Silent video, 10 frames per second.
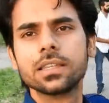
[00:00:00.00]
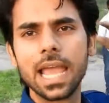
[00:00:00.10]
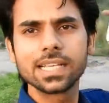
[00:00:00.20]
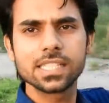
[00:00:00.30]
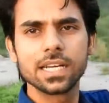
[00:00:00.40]

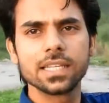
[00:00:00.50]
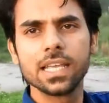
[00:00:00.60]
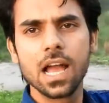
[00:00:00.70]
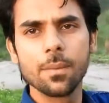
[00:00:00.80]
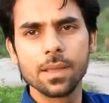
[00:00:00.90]
थैंक्स करते
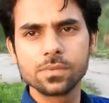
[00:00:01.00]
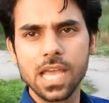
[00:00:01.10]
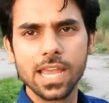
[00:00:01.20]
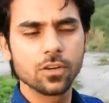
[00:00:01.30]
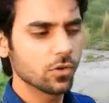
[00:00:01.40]
हैं यहाँ पे हम
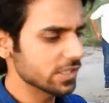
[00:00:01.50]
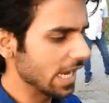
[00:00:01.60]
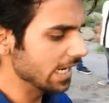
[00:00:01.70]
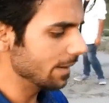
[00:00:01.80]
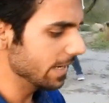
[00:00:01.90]
साहिल को कि
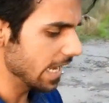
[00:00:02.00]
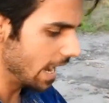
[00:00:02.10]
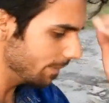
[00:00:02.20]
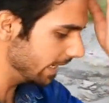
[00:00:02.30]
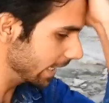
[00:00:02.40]
साहिल हमें
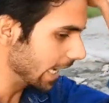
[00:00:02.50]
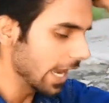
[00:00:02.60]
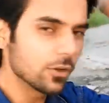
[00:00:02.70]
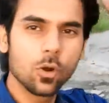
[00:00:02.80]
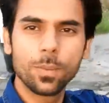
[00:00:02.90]
यहाँ पे लेके
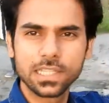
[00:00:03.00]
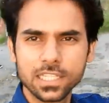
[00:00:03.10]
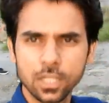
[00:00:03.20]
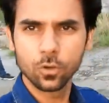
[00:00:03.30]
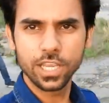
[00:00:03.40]
आए इनको
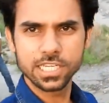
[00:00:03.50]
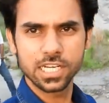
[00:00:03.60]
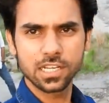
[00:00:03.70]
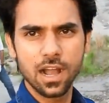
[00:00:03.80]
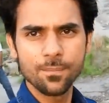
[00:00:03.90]
पता था
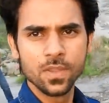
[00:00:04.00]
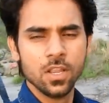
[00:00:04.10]
लोकेशन का